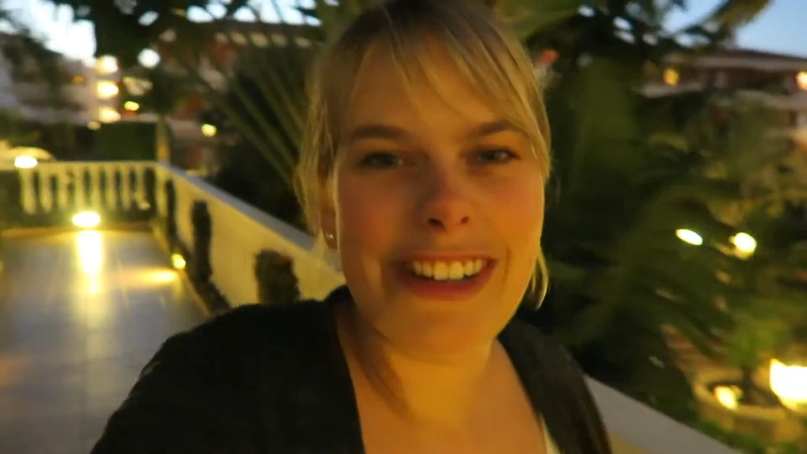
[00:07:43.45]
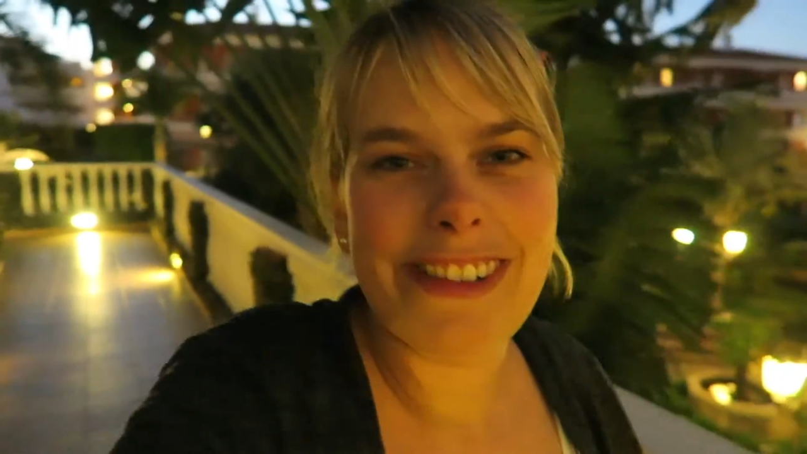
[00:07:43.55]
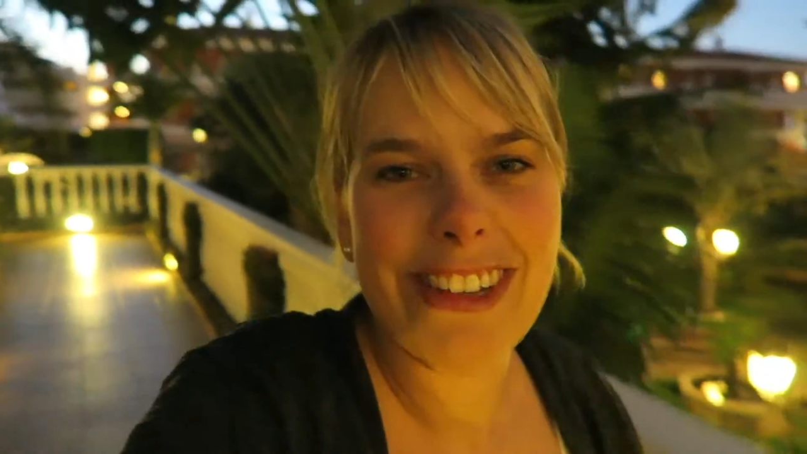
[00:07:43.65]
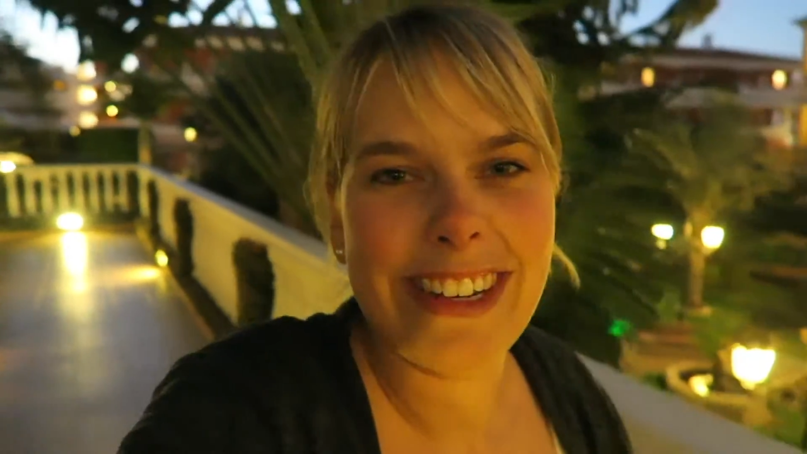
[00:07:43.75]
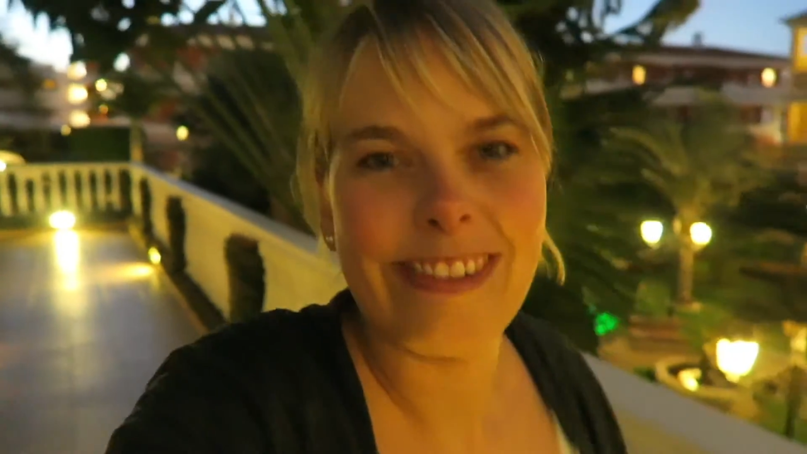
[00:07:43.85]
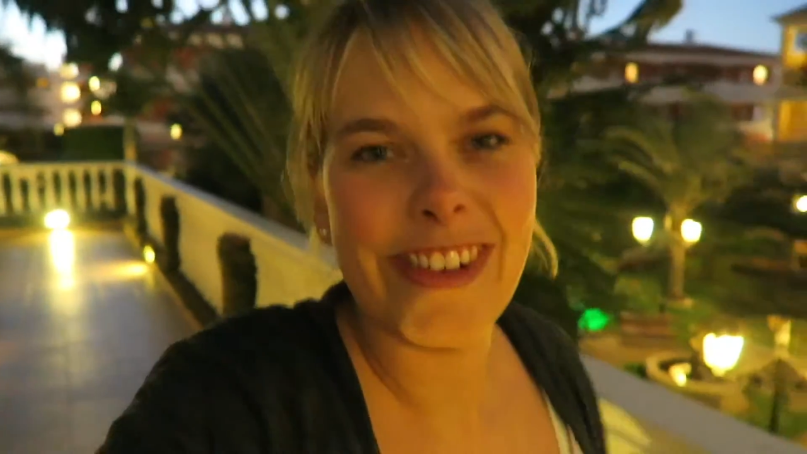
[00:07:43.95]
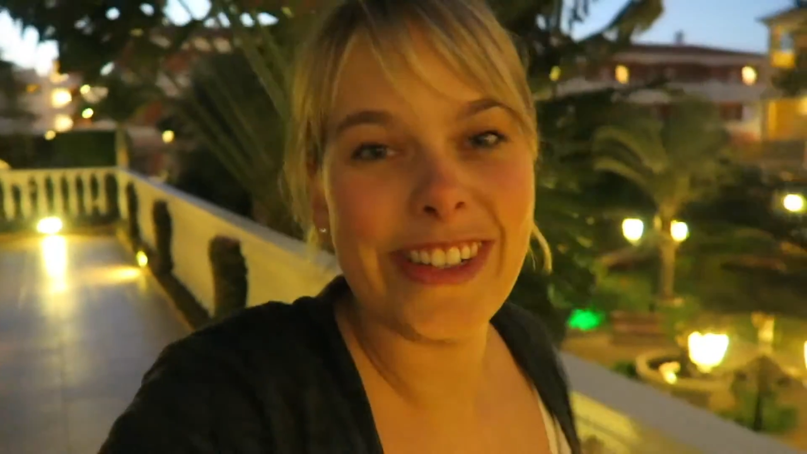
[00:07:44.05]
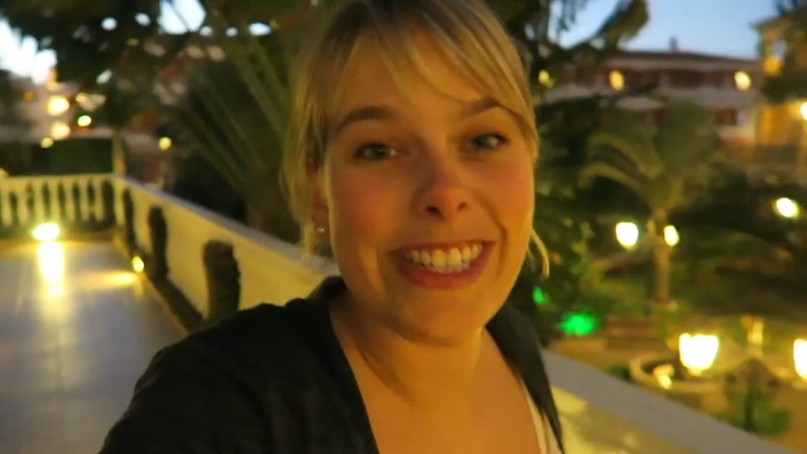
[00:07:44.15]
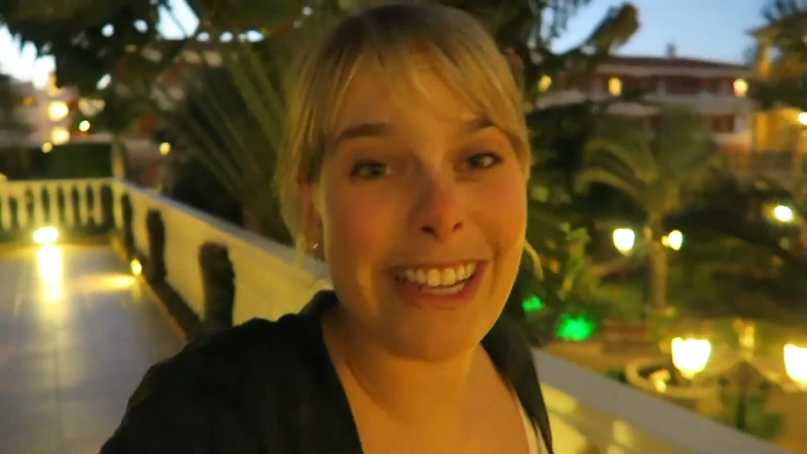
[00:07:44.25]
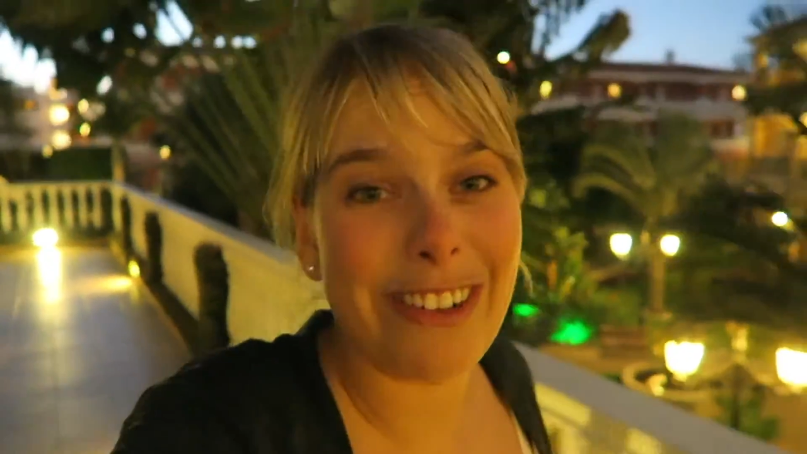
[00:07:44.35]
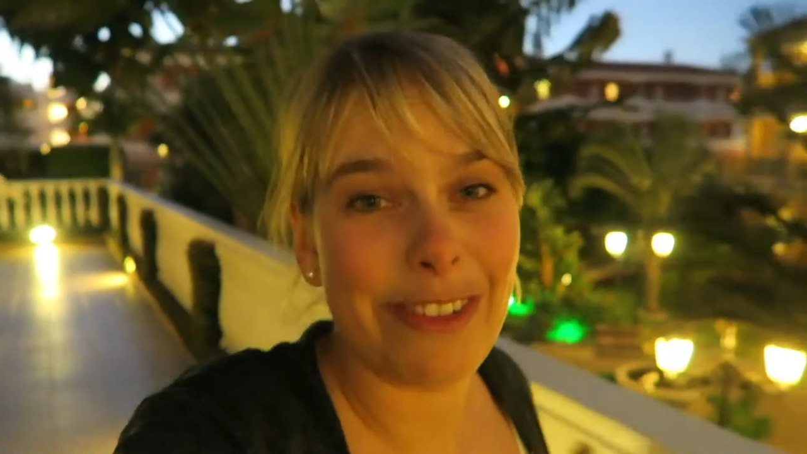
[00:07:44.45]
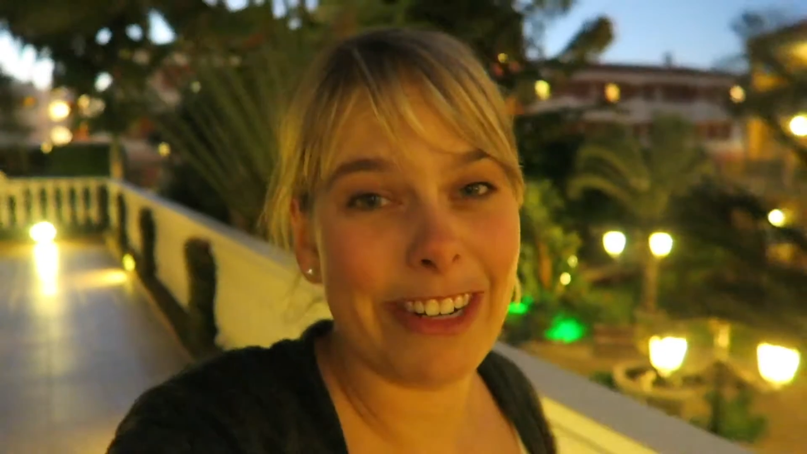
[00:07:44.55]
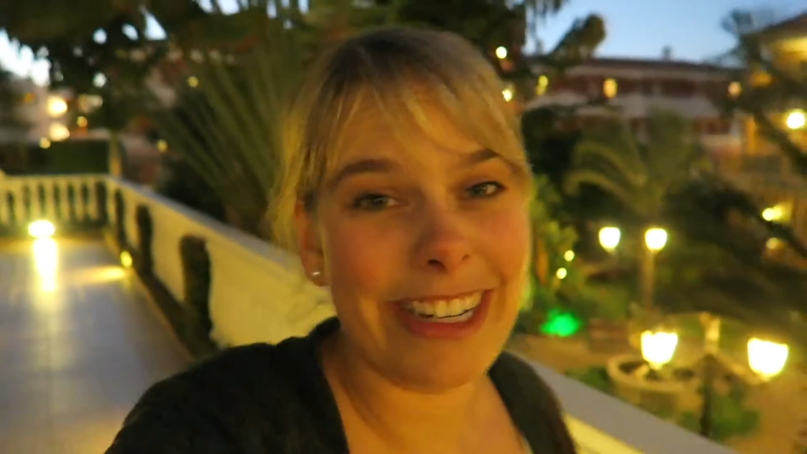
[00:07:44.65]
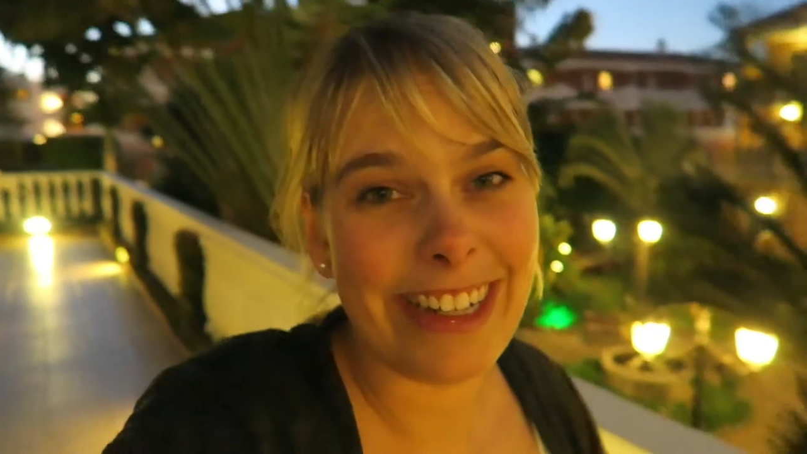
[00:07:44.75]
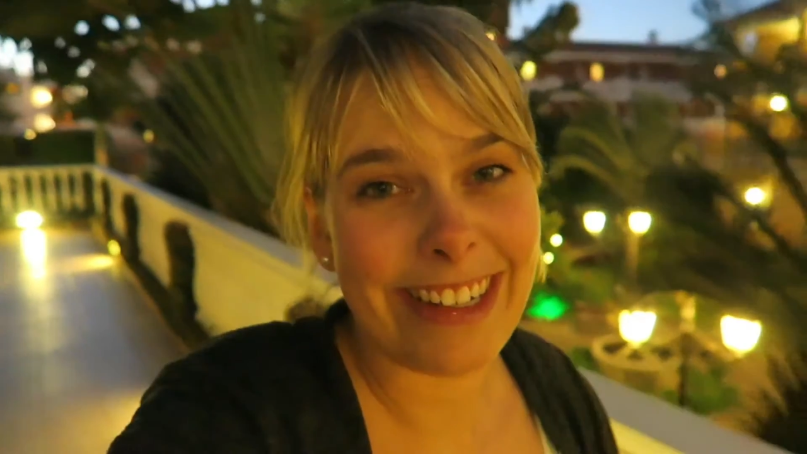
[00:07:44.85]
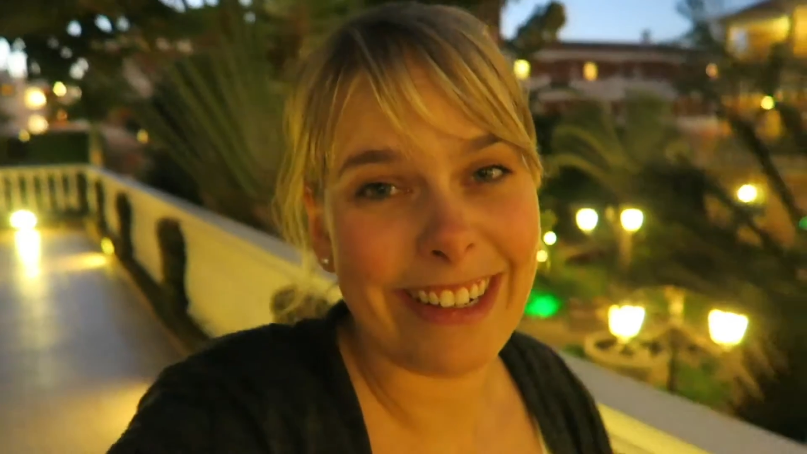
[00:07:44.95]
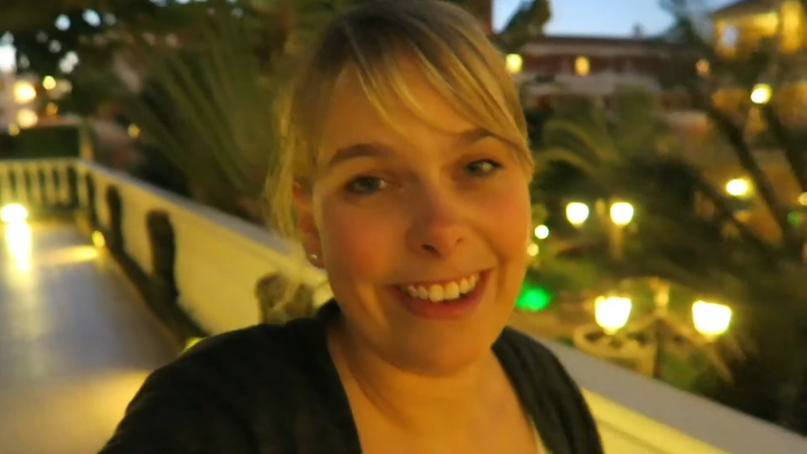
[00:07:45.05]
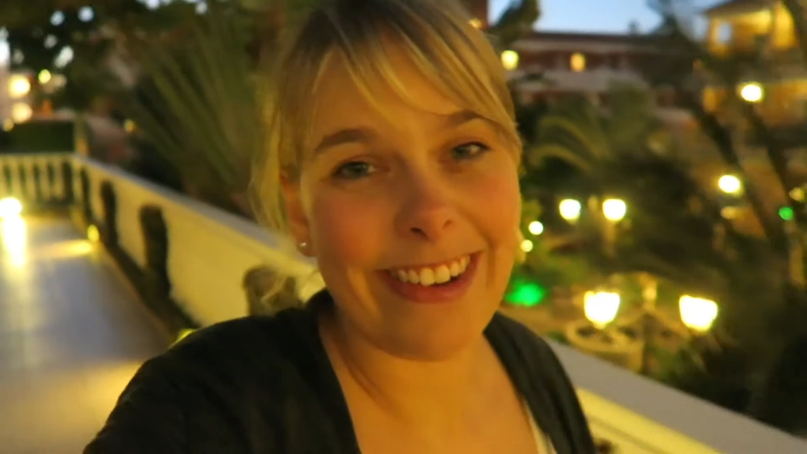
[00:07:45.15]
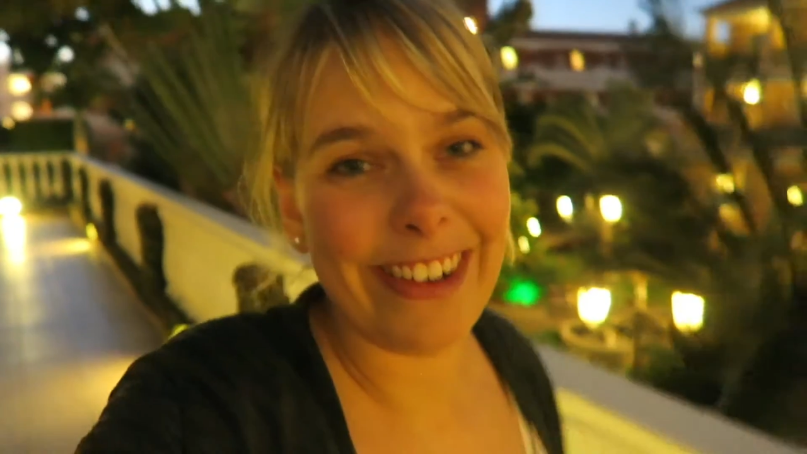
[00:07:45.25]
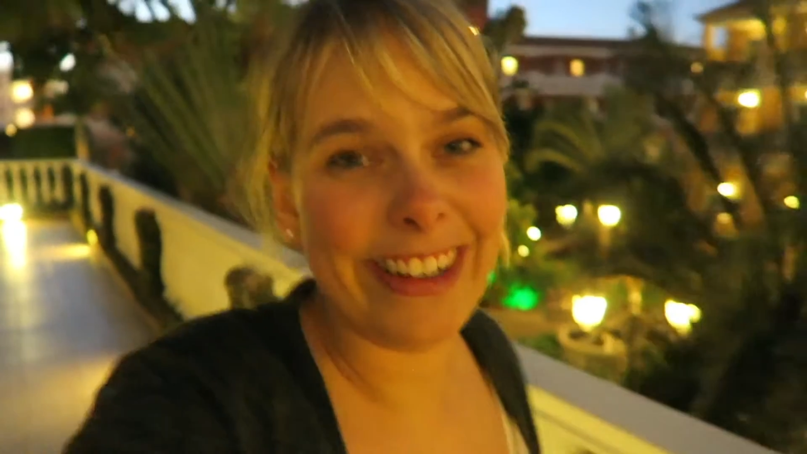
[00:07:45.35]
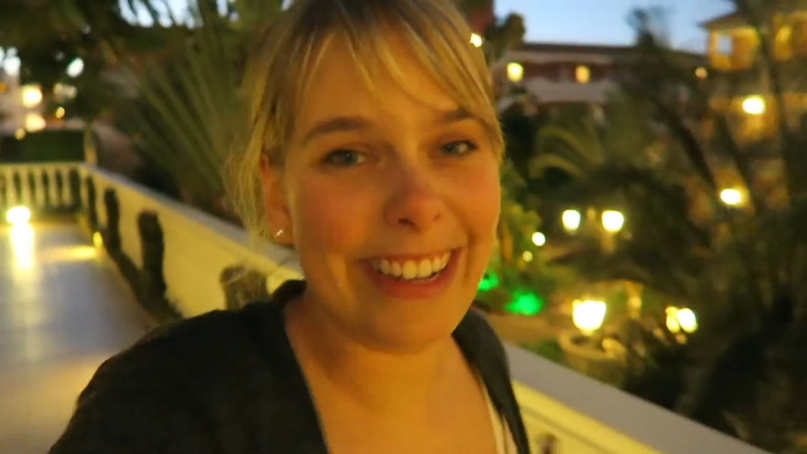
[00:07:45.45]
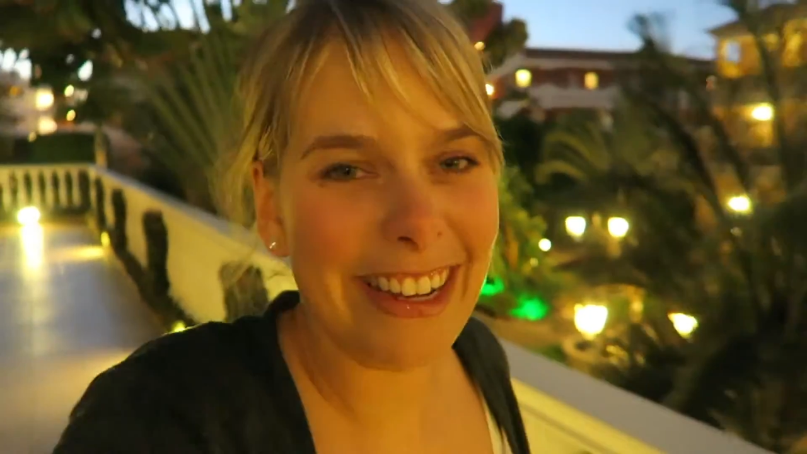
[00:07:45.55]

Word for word: dass wir hier die Woche sehr gut genießen können.